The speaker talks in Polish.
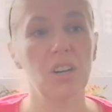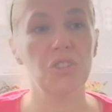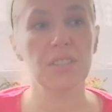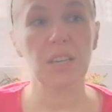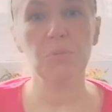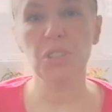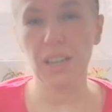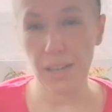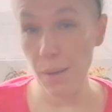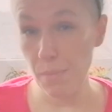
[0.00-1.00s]
czy z jakimś
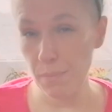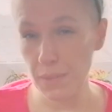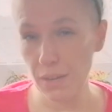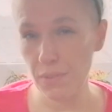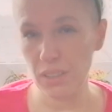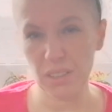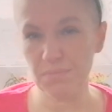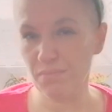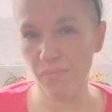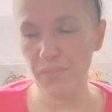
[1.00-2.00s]
kremem nawet,
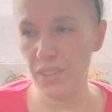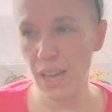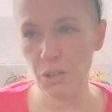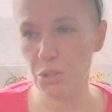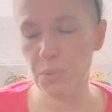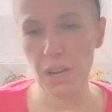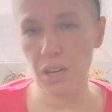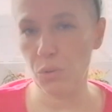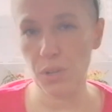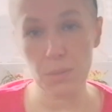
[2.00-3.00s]
to jakoś
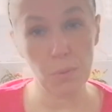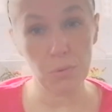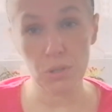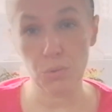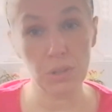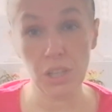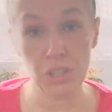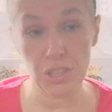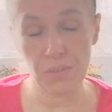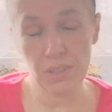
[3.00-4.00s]
piernik u nas po prostu nie
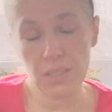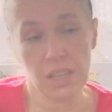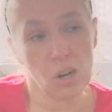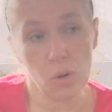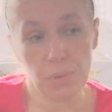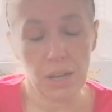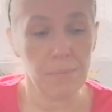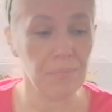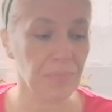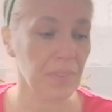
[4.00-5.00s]
idzie, więc nie
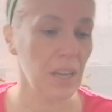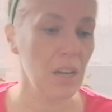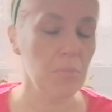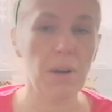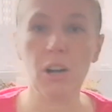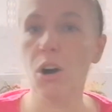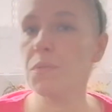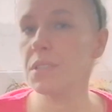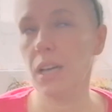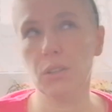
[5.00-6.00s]
robię. Makowca